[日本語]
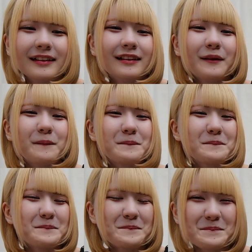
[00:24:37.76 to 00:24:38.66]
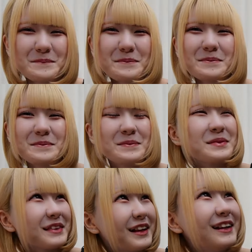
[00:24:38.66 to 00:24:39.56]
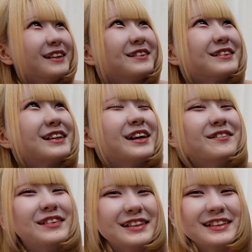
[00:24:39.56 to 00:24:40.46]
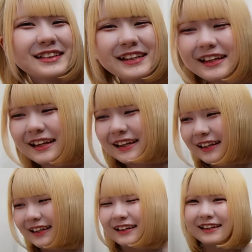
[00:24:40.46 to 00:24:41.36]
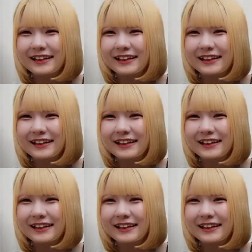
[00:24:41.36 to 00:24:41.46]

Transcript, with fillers: れ様でしたありがとうございますランクアップですねおめでとう